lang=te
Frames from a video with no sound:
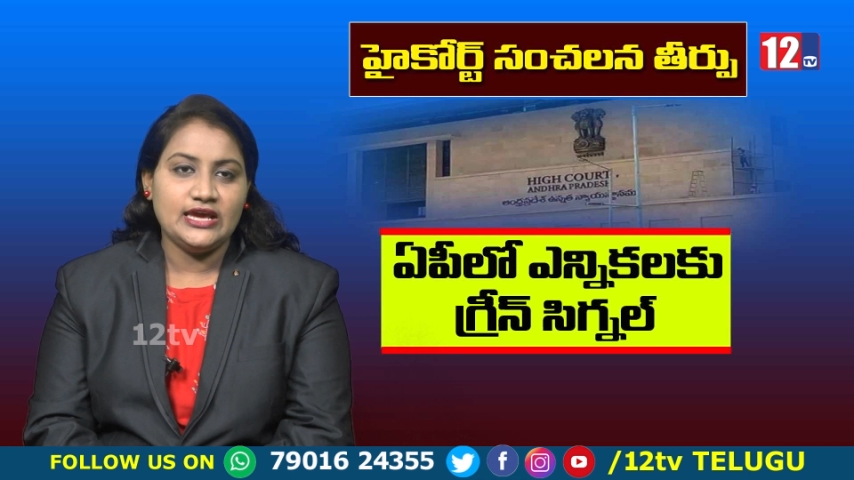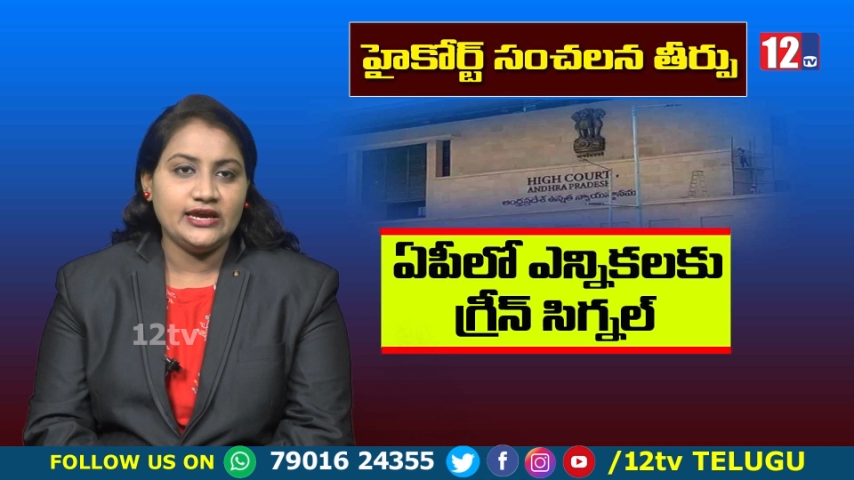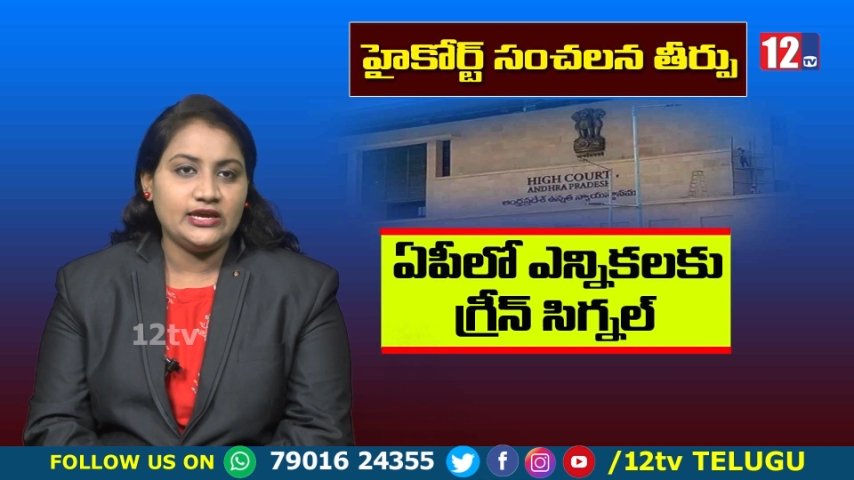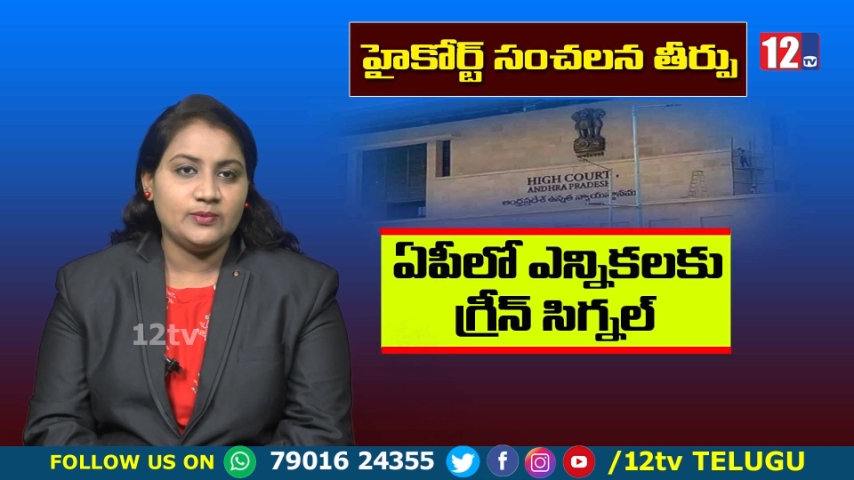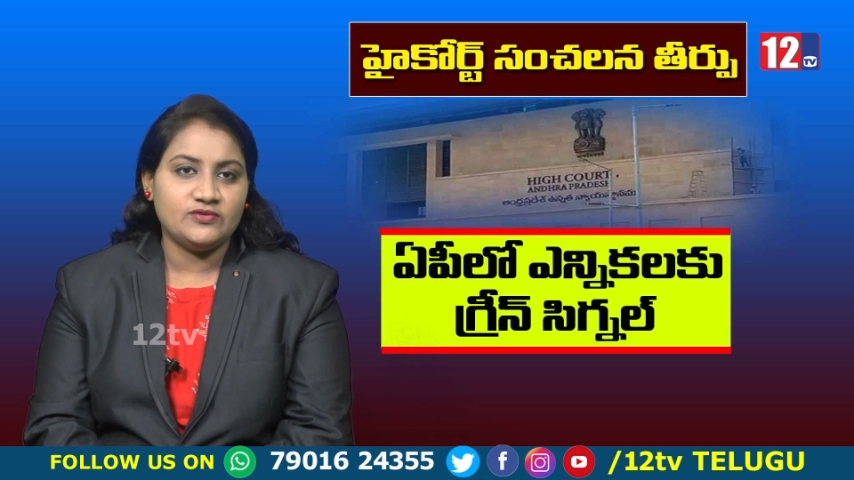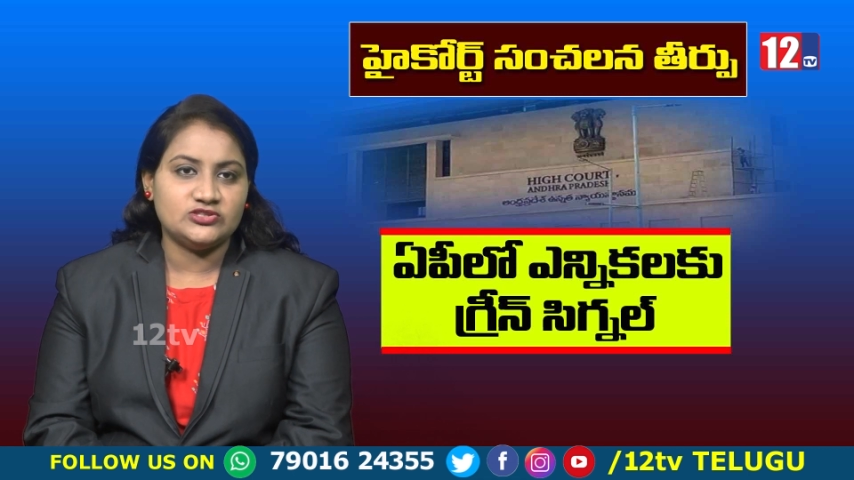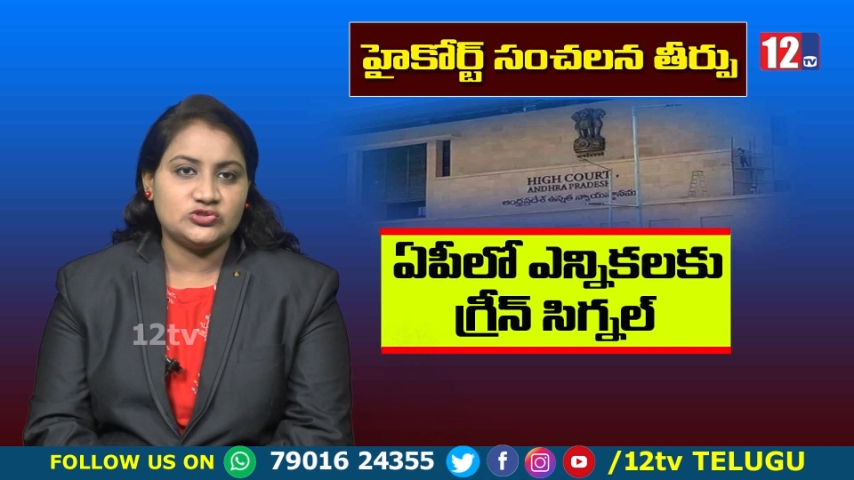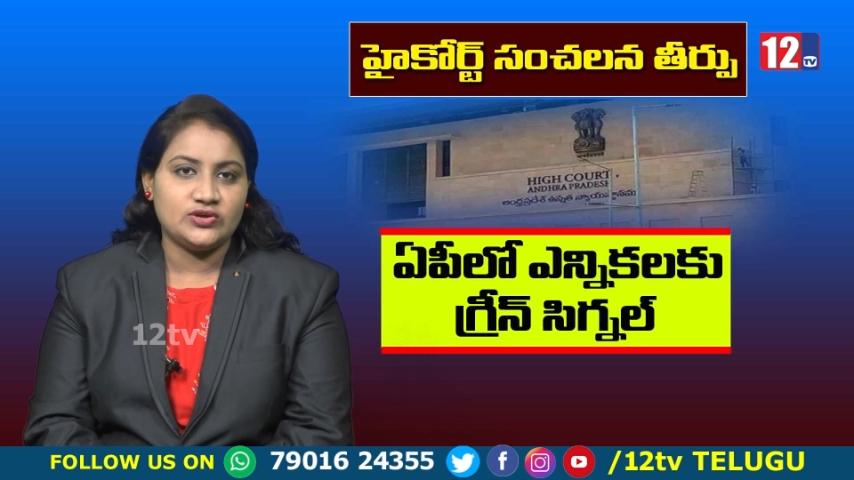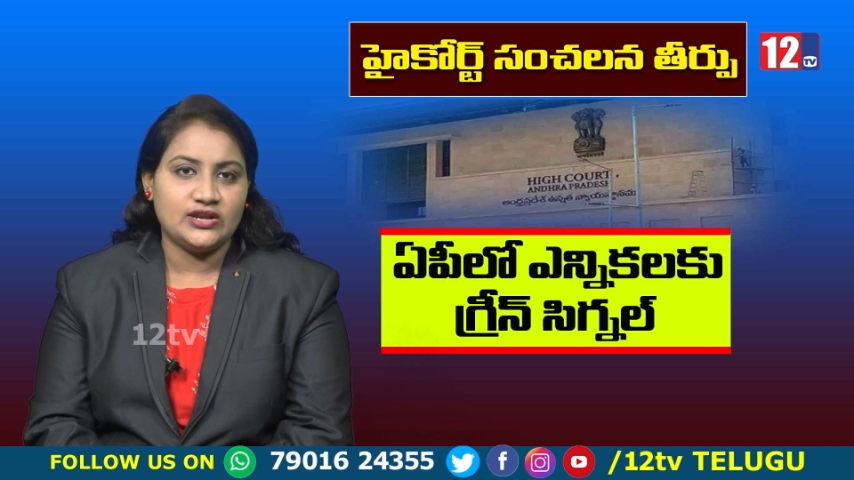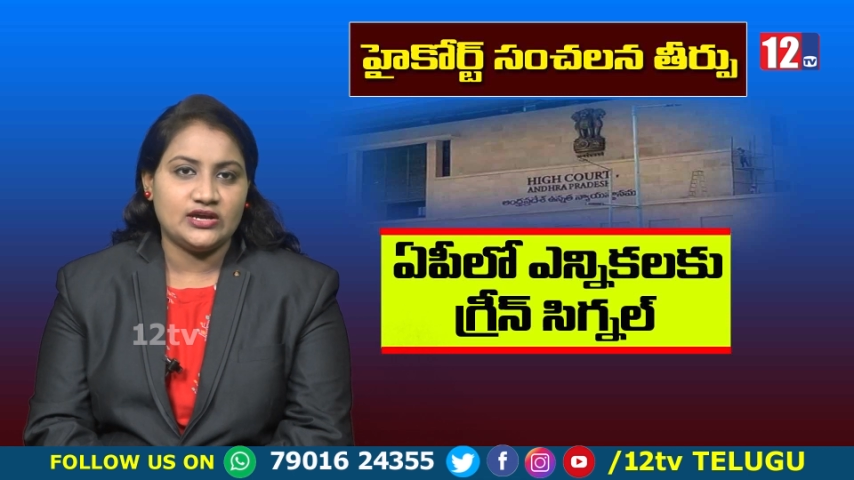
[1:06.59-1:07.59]

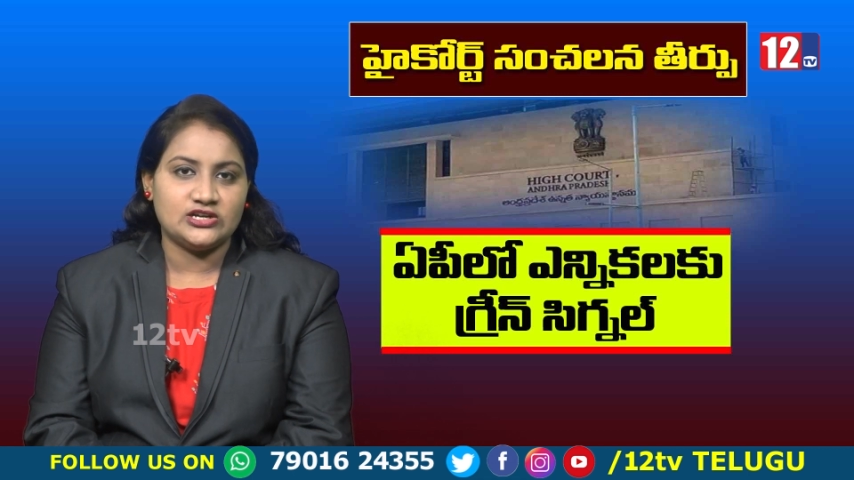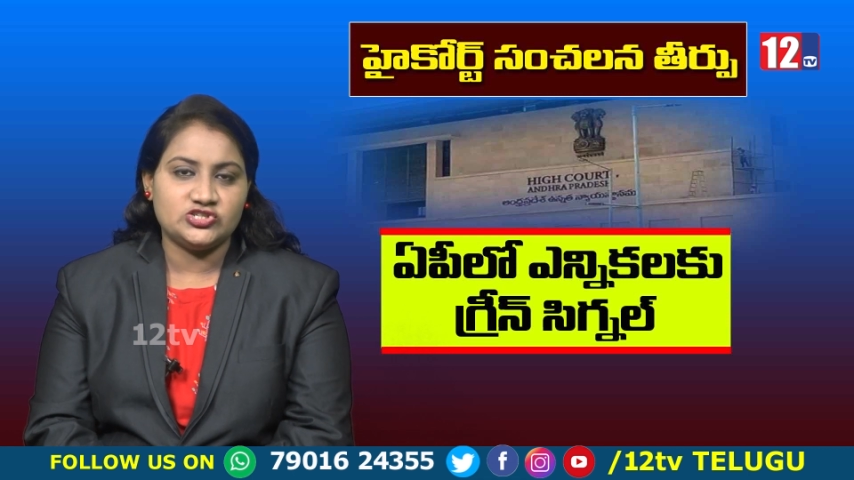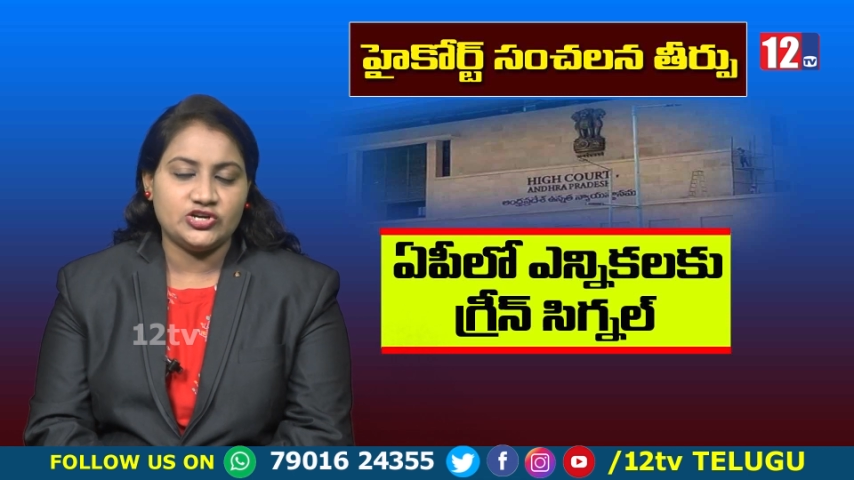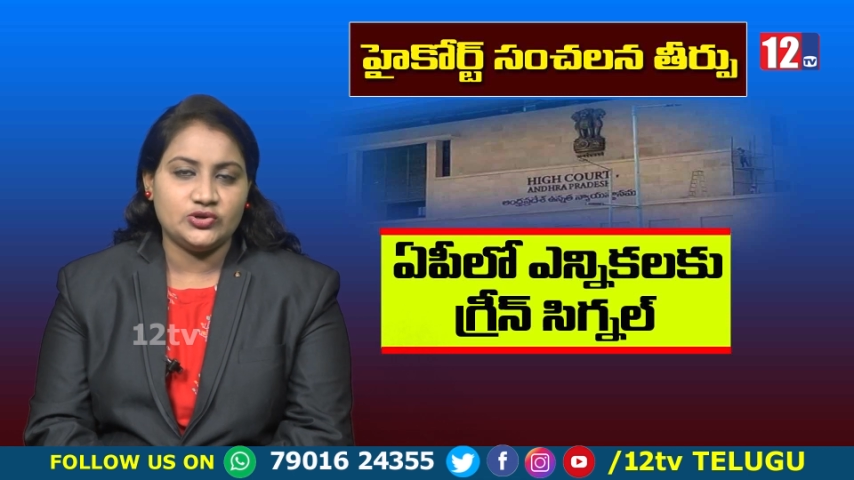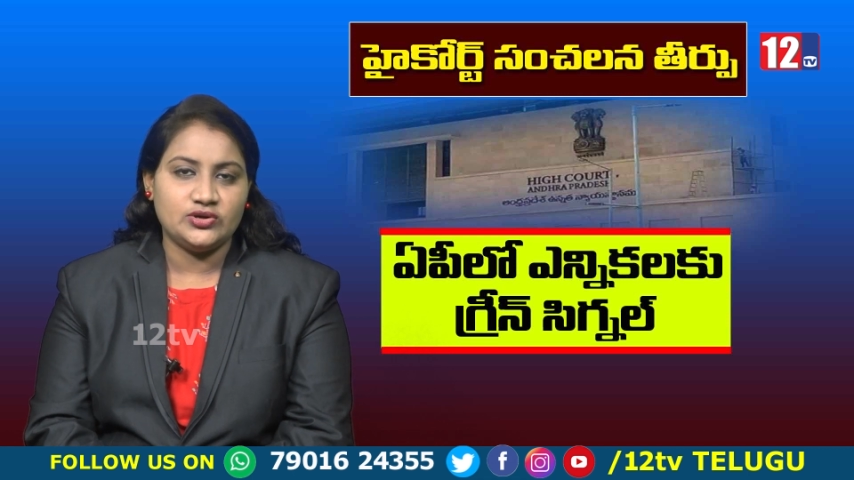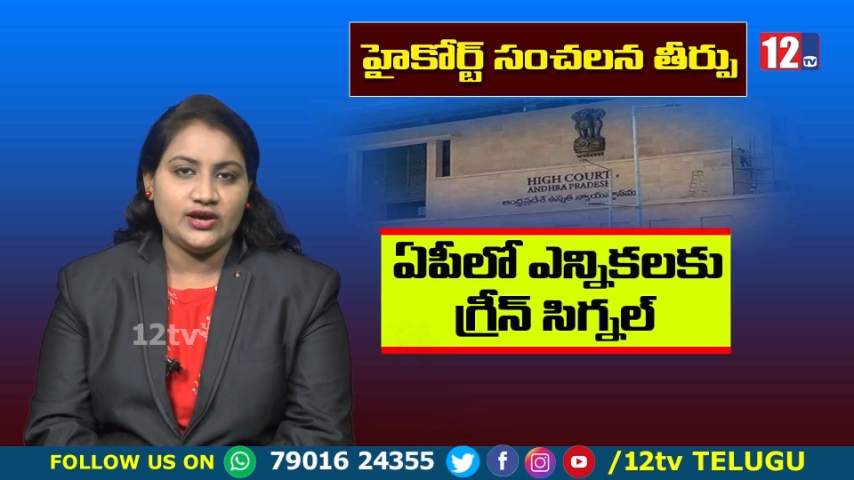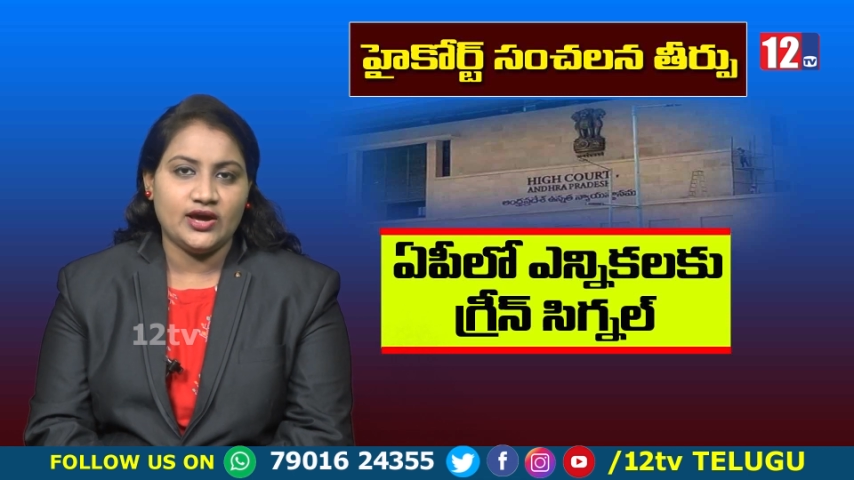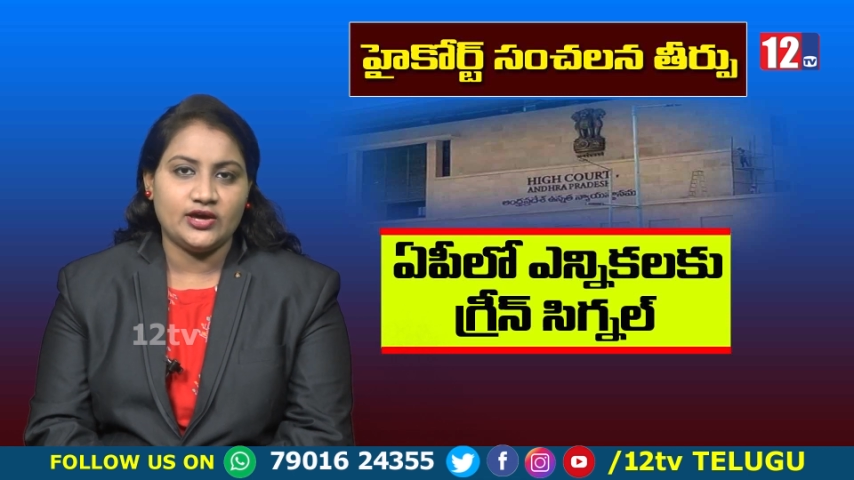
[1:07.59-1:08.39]
ఏకీభవిస్తూ ఎన్నికల షెడ్యూల్ని